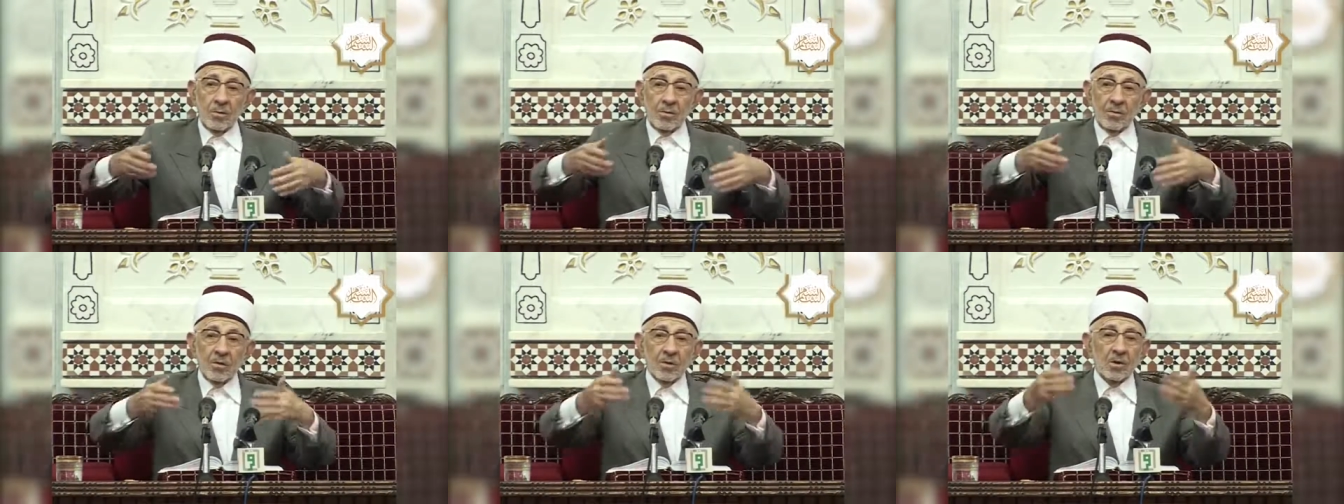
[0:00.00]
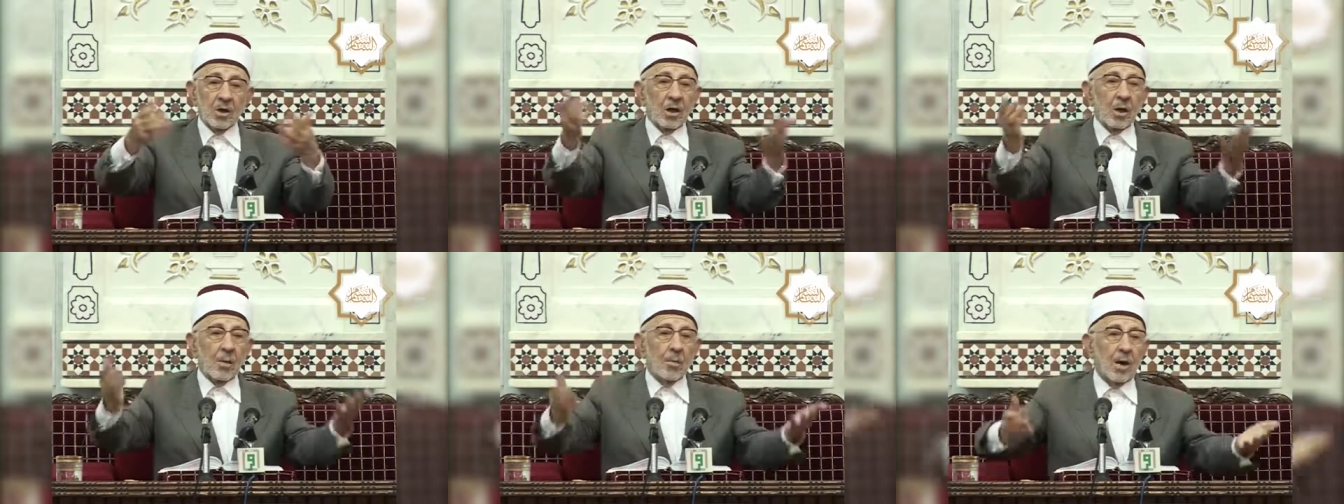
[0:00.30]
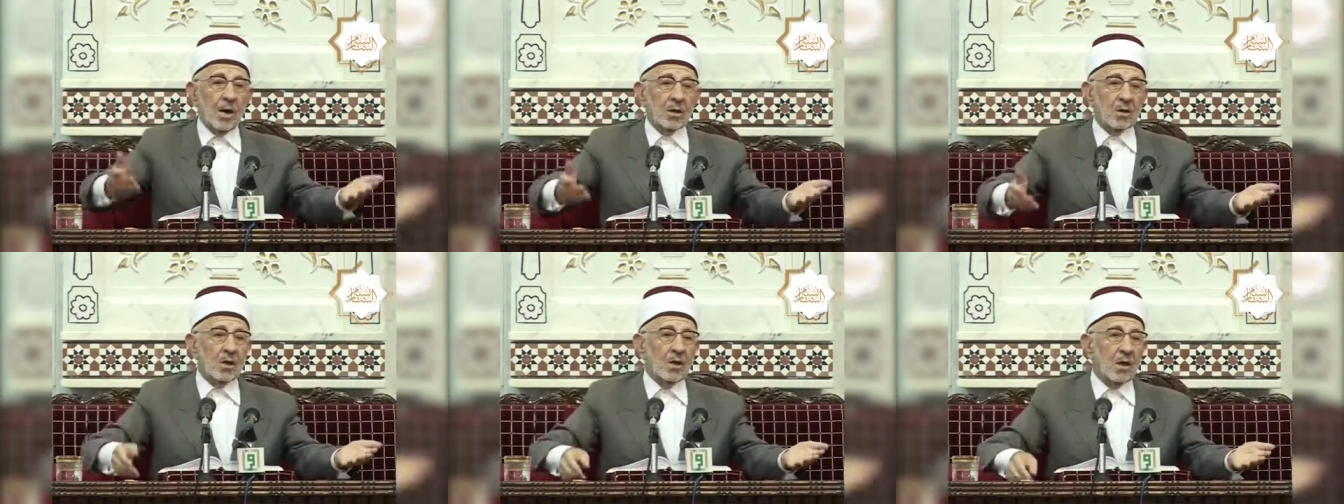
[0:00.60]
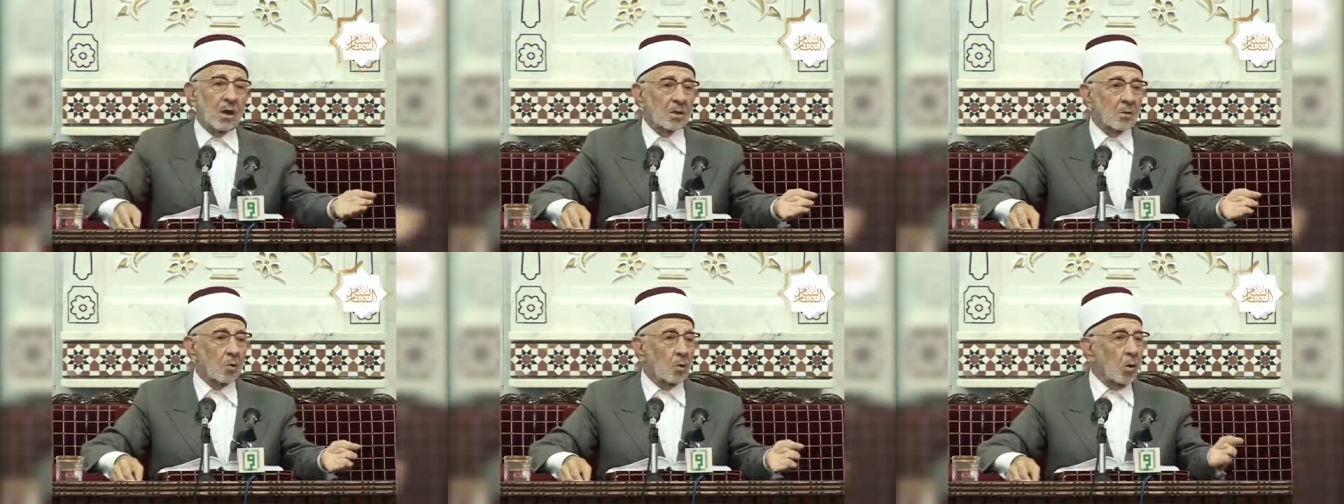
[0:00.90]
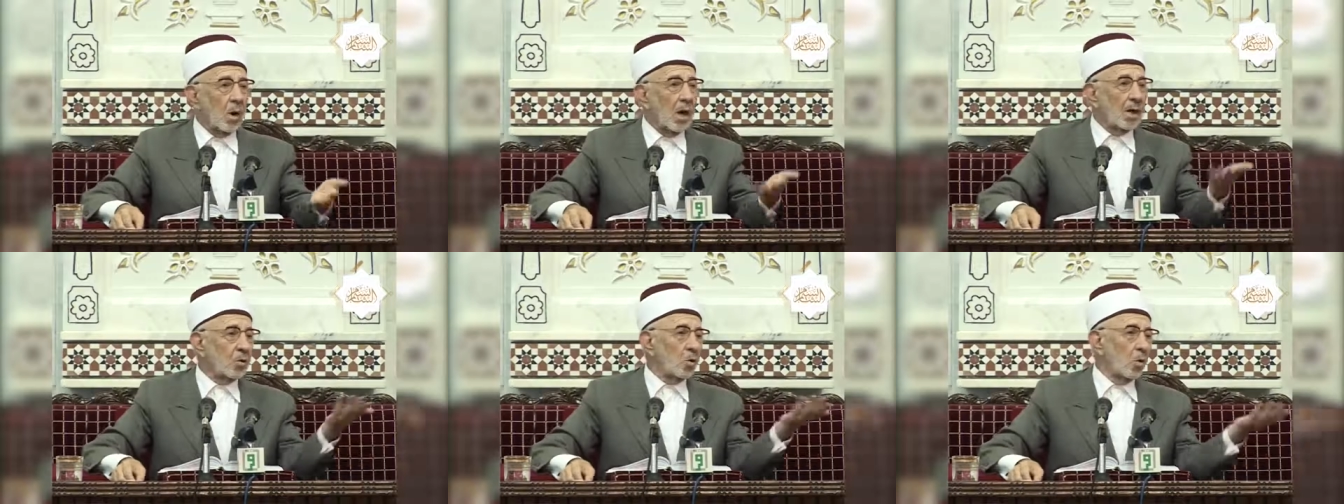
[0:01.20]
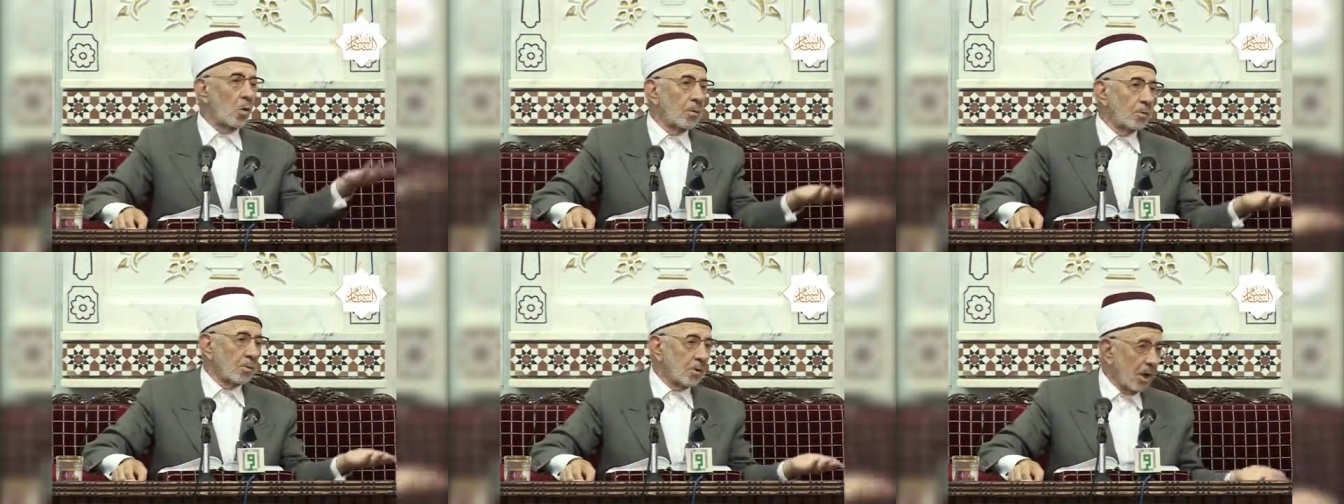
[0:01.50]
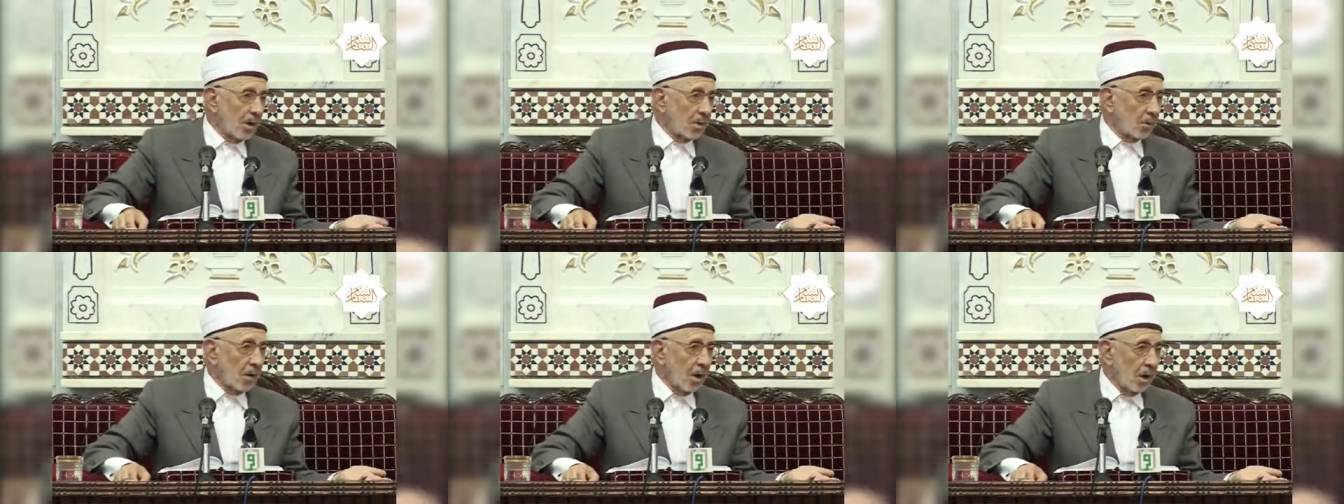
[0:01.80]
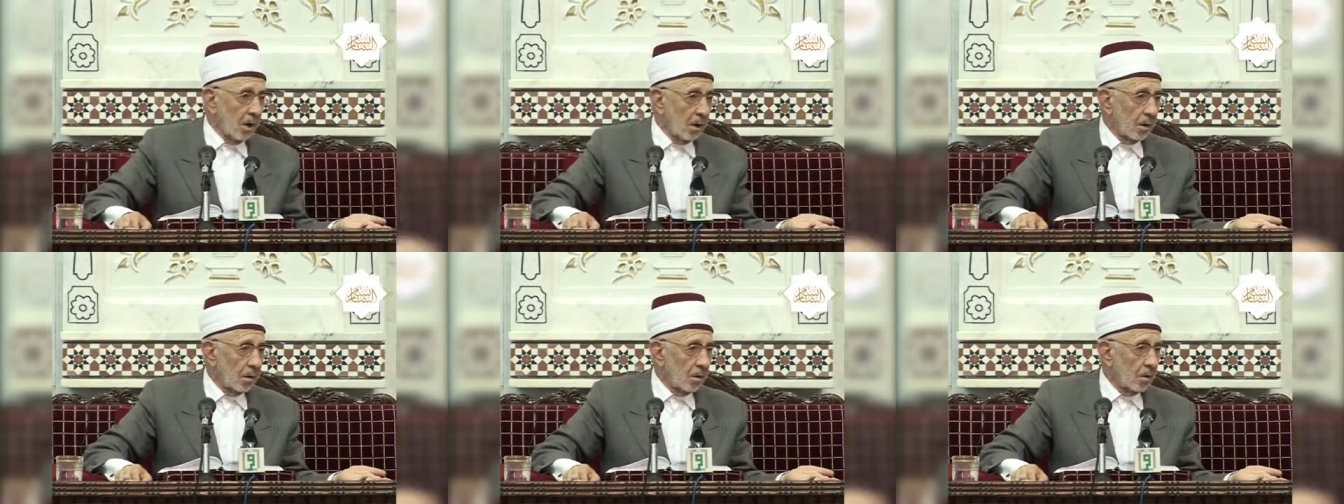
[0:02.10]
في جنبات الأرض لغاتهم شتى